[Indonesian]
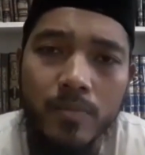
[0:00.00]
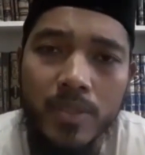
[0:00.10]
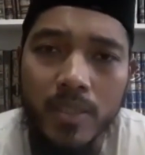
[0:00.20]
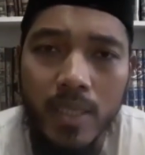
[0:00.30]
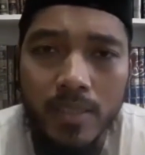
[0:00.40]

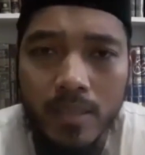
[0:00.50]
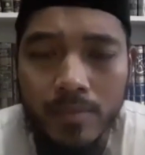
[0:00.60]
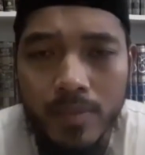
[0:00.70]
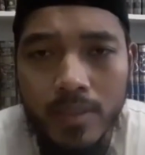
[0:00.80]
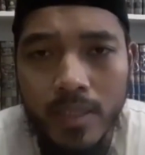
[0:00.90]

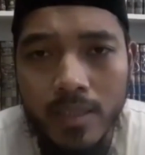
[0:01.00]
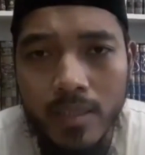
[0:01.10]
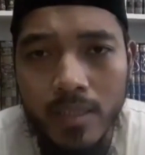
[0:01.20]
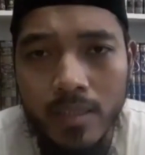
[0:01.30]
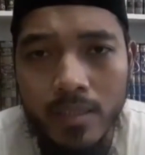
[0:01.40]

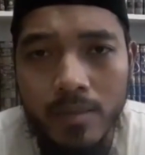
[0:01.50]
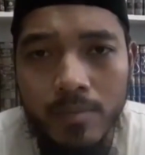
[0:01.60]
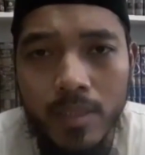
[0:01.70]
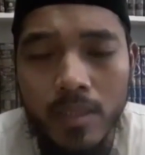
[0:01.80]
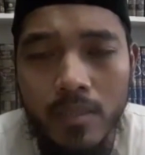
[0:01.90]
penjelasan-penjelasan yang
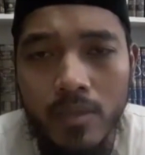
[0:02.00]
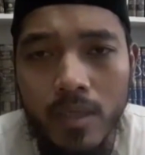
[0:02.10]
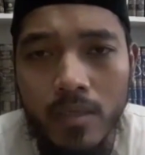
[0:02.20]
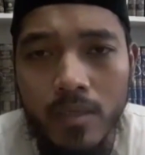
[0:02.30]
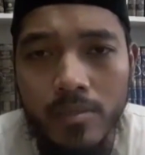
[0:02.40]
diberikan
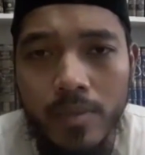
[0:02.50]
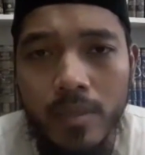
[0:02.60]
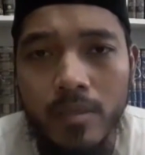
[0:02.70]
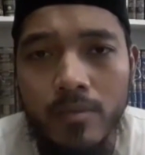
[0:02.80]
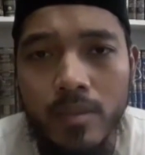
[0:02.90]
oleh Allah
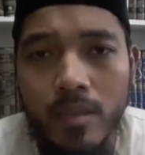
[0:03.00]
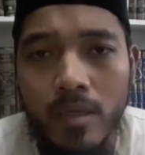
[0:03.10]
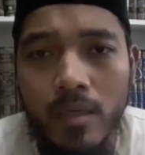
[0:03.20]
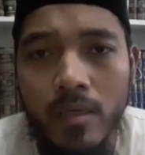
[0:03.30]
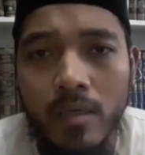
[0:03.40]
Subhanahu wa
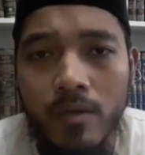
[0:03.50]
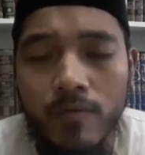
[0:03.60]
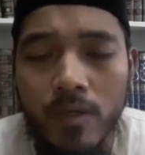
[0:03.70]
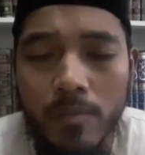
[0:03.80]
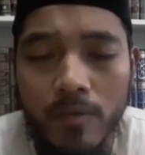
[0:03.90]
taala,
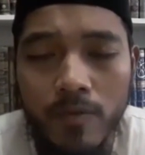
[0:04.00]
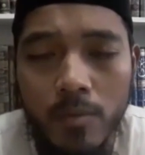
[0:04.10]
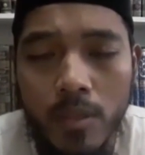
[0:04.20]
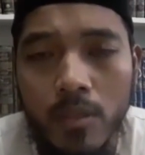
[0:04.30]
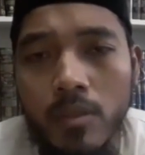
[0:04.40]

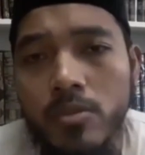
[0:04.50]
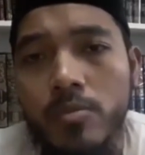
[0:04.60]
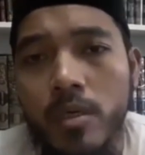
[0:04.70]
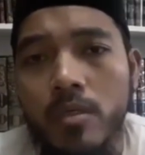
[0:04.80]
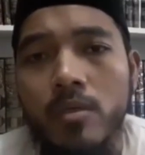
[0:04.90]
firman-firman Allah
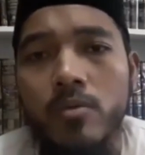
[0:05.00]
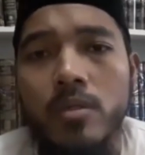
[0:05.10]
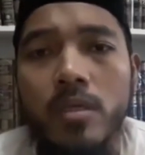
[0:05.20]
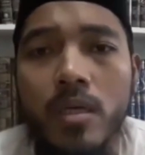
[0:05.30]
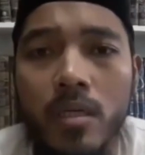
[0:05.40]
Subhanahu
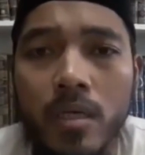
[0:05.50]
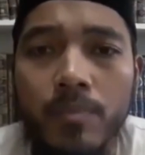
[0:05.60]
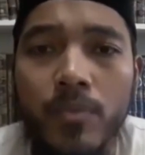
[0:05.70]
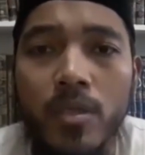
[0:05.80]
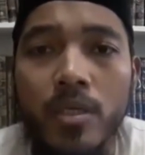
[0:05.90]
wa taala,